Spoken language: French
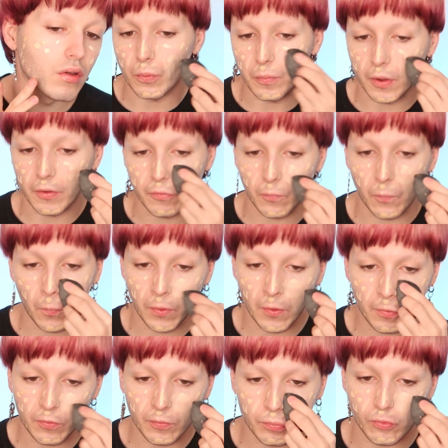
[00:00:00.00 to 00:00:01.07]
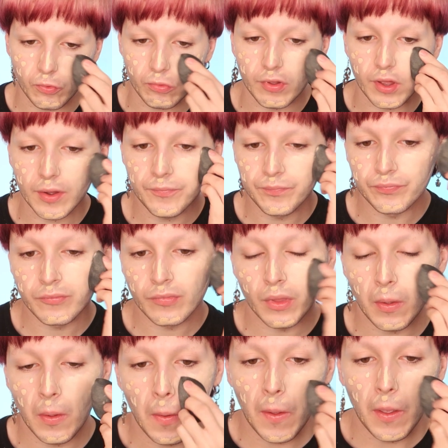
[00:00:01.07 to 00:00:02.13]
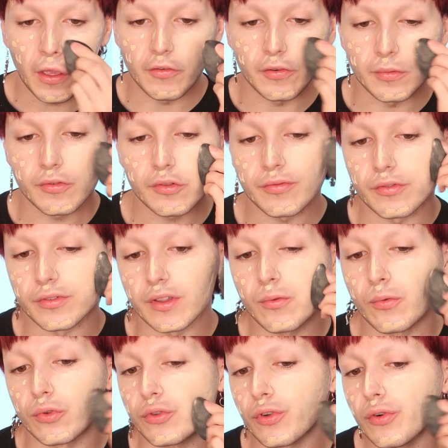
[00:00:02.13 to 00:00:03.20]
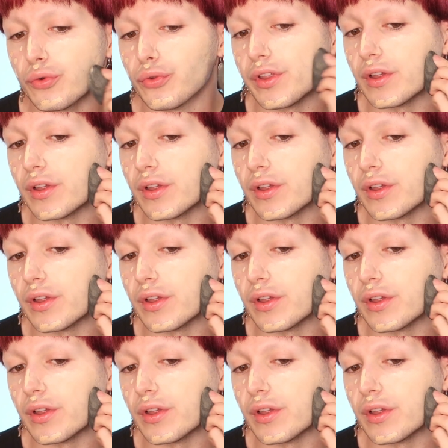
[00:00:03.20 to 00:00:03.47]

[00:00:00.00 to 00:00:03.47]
Bref, on estompe tout ça. Et vraiment, ce fond de teint, autant le,